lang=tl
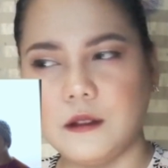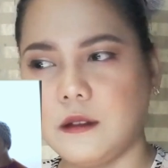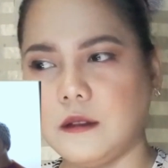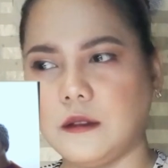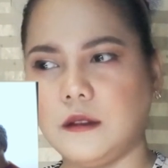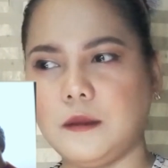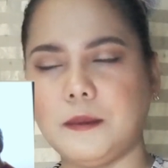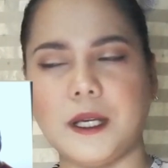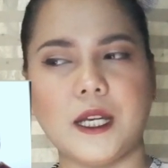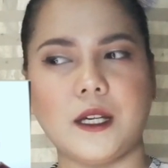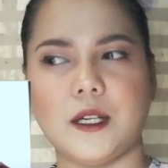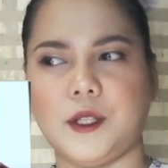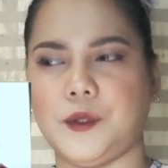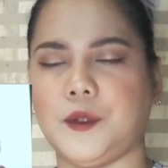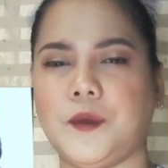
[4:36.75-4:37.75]
Oo, parang
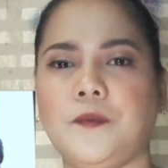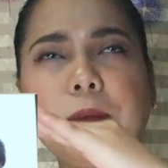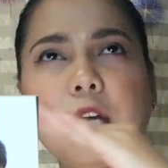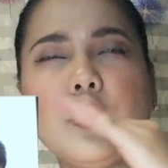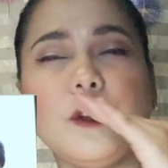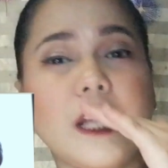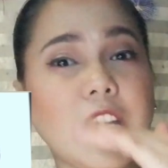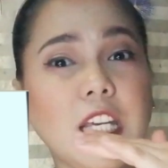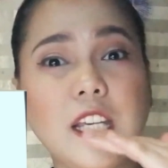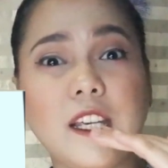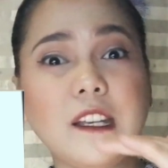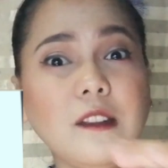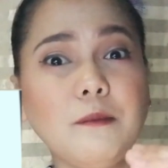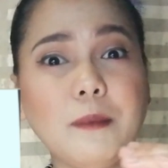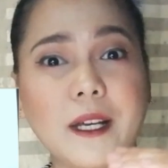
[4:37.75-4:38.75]
ganun. Pero
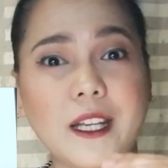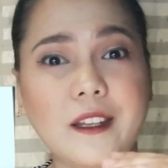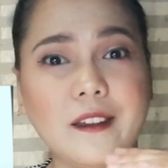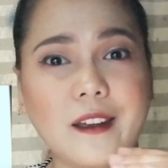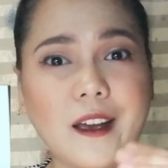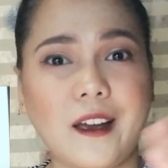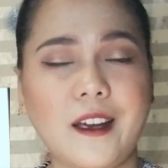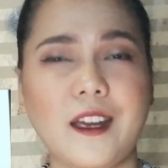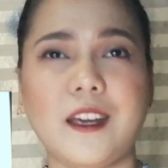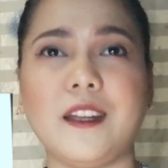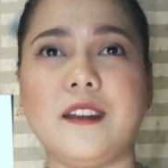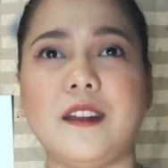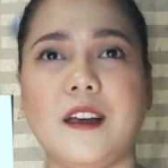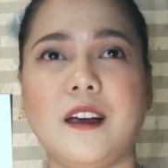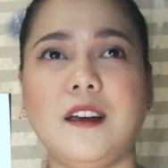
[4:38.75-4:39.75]
nahihit pa rin niya
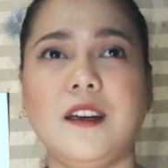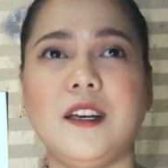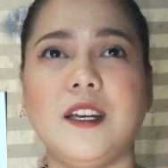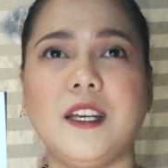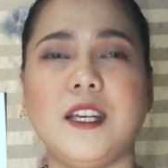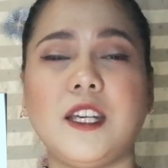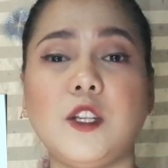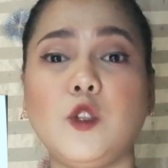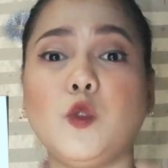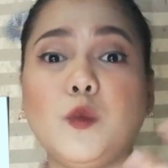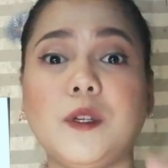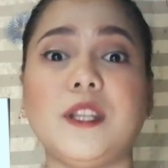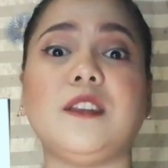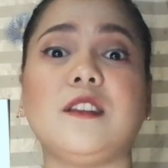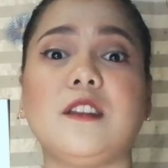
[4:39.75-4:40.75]
and uh, he do
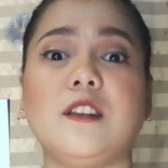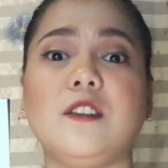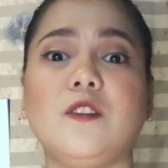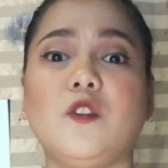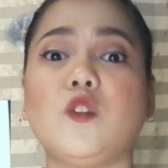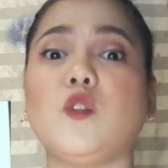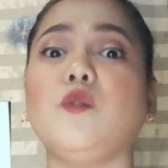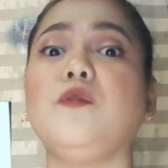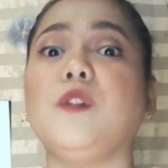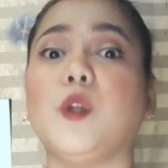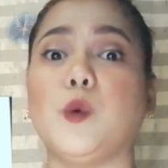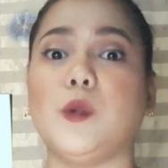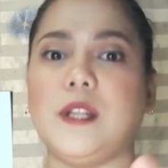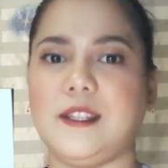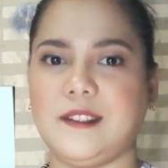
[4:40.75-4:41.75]
it so
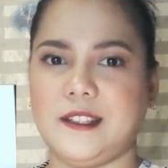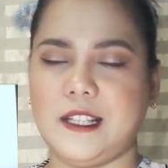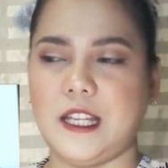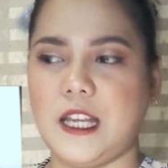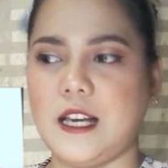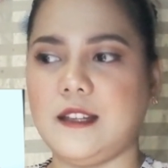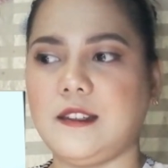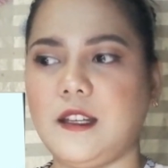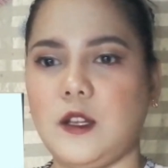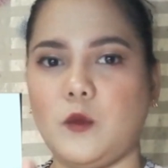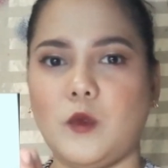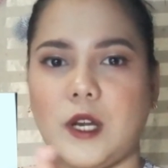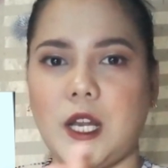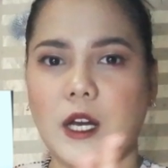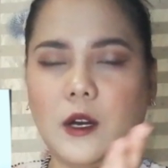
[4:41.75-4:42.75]
flawlessly as in
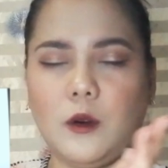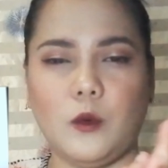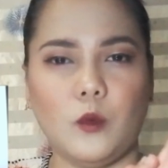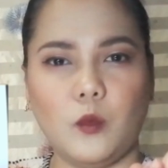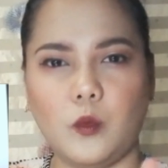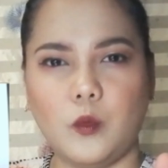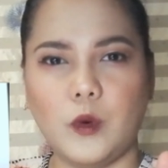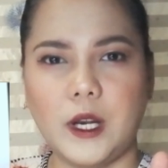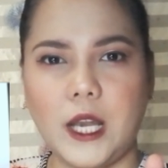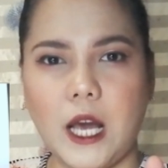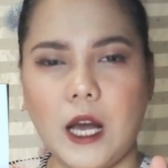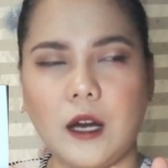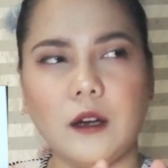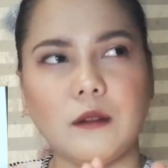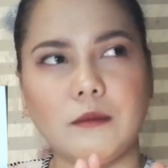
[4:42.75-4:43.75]
walang wala
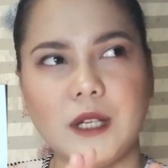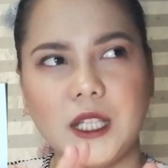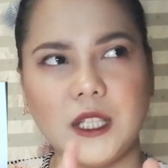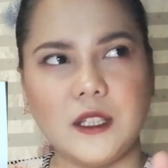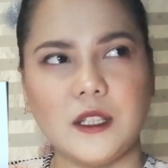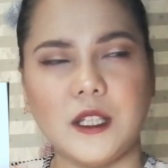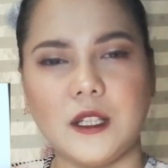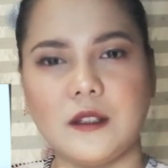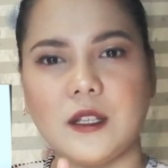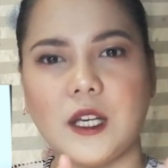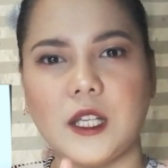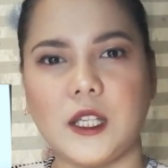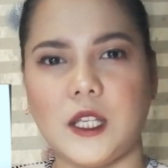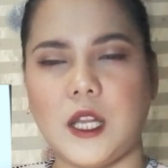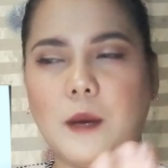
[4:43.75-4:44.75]
akong marinig sa
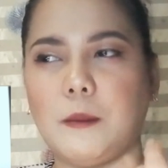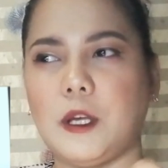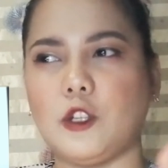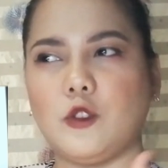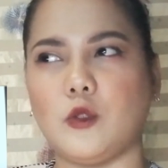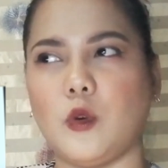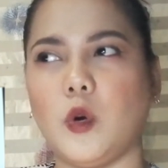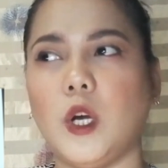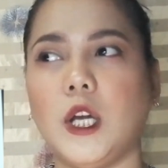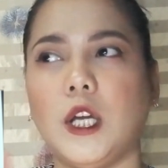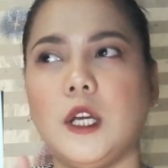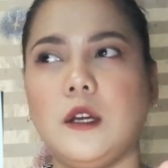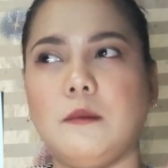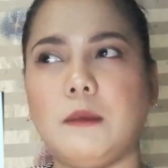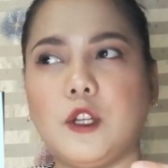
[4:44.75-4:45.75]
kanya na medyo
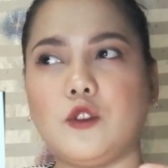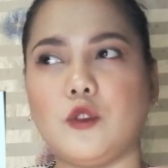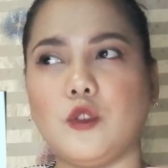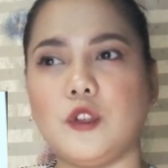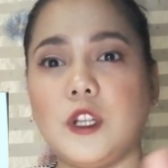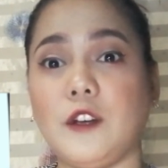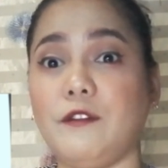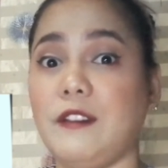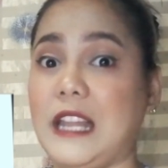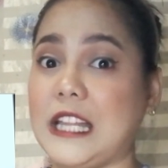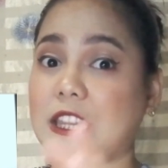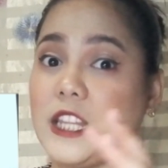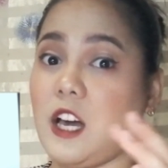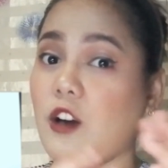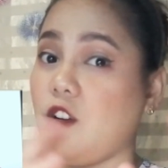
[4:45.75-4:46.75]
medyo
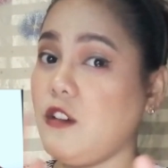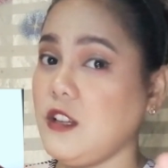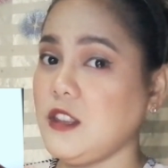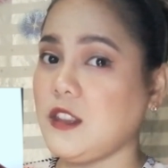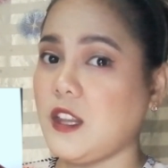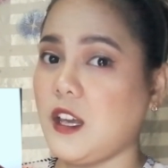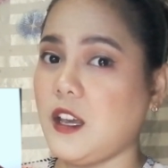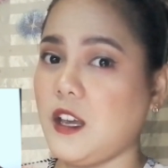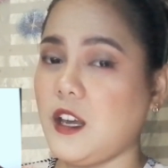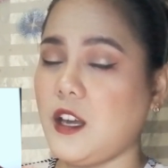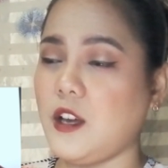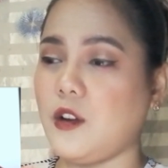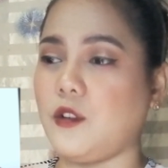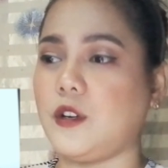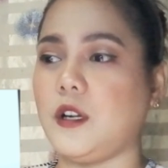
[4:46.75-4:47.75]
nag-flat ng
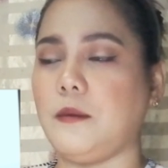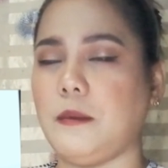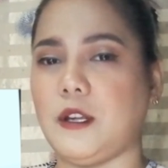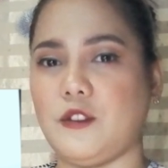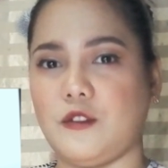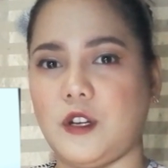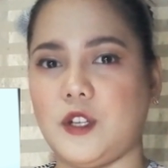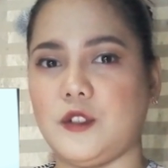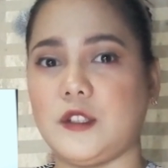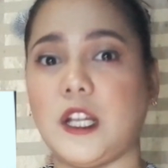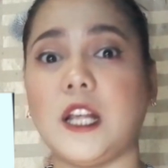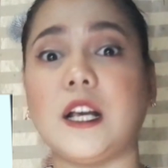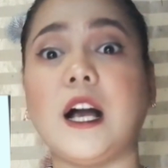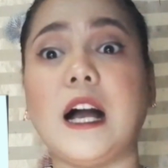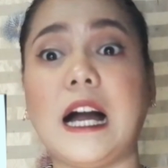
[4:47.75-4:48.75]
konti or medyo ano
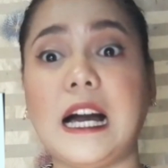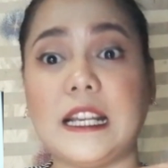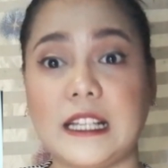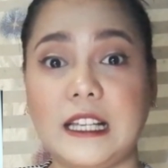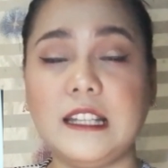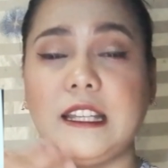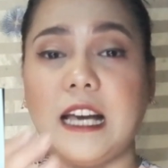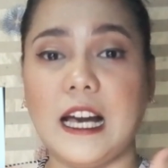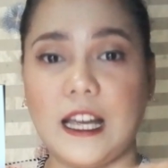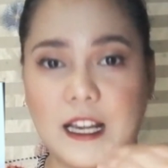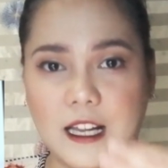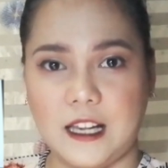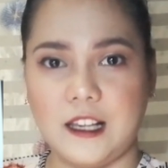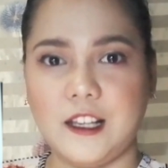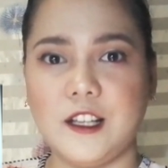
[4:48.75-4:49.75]
talagang aral na
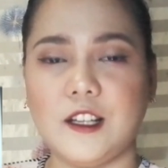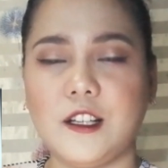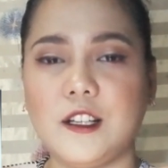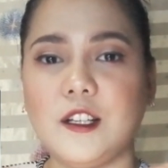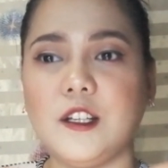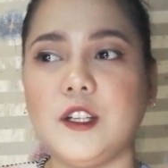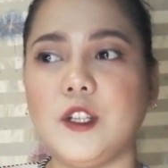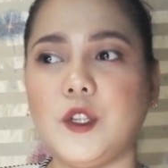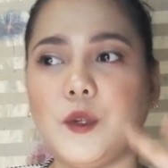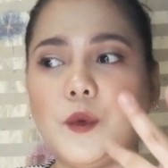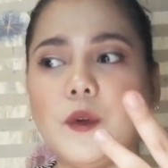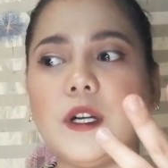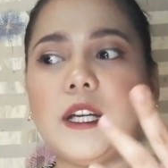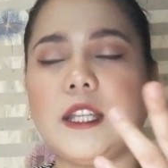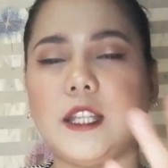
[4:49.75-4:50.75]
aral
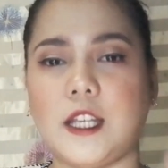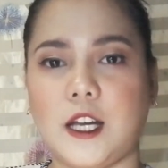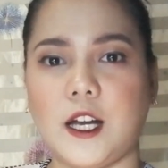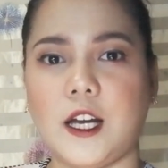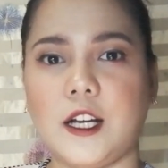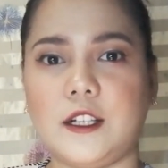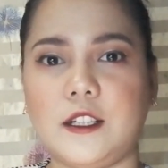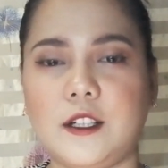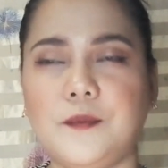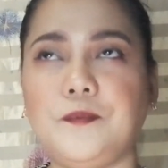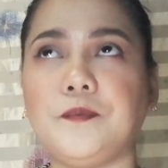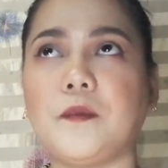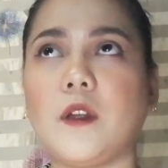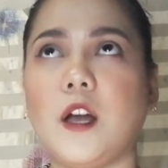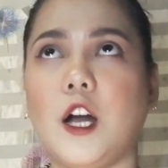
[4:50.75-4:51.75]
yung kanyang uh,
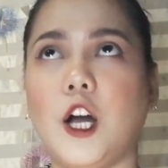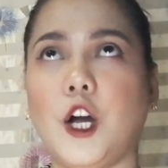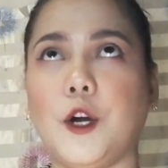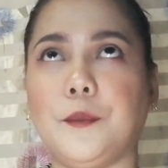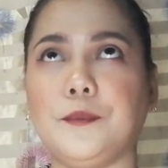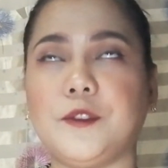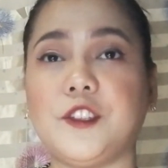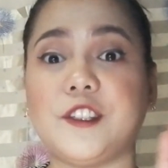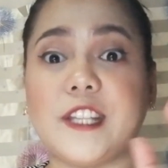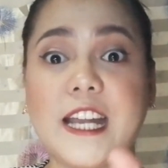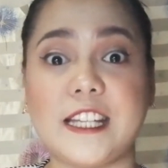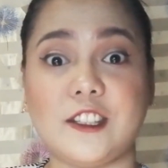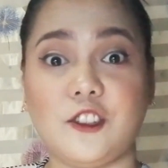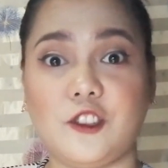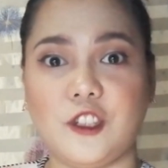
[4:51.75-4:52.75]
um,
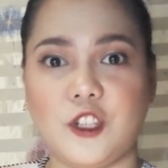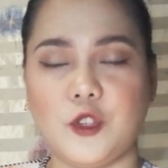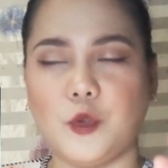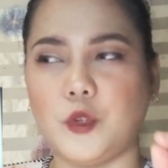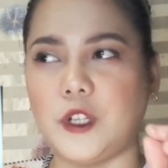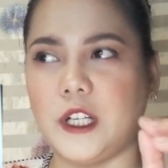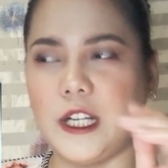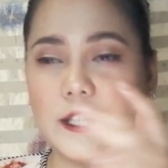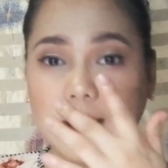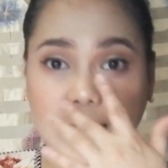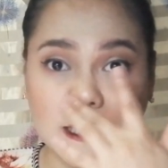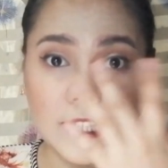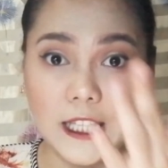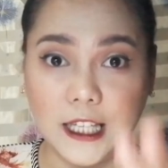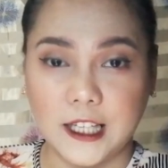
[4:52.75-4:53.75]
strategy or
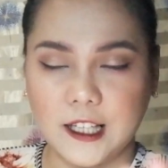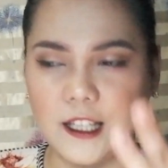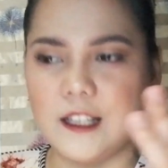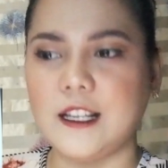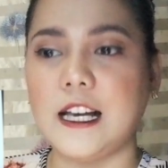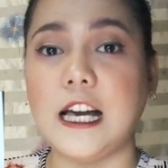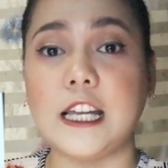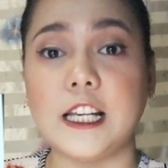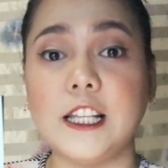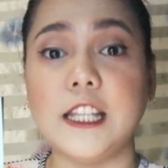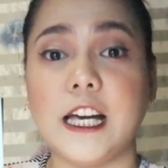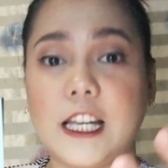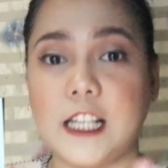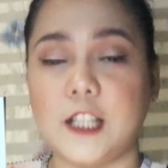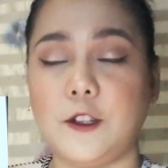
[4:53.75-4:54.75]
technique. Wow! Aral
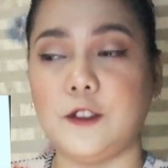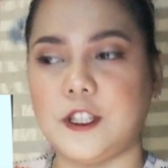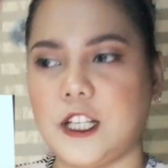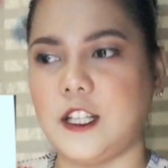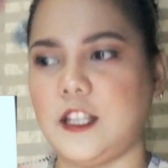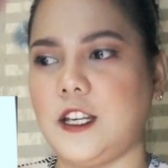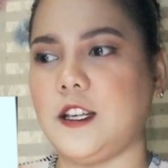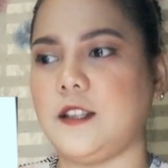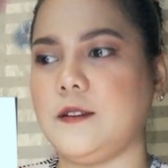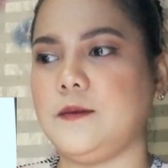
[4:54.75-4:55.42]
na aral yung technique.